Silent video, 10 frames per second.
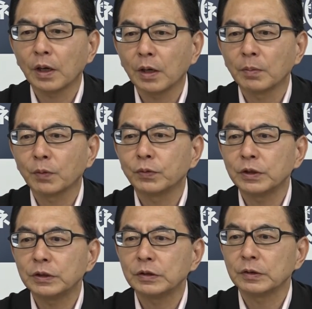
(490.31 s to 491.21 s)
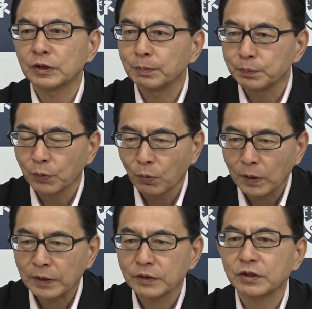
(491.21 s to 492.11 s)
えーまあ、フリー切符をお
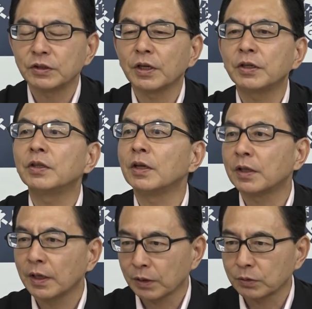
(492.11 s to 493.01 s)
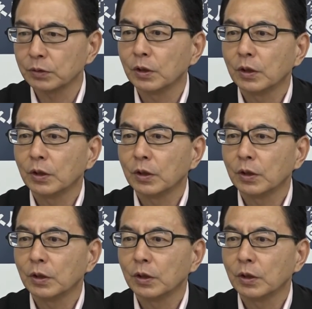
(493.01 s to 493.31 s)
渡しして来ていただく、うん、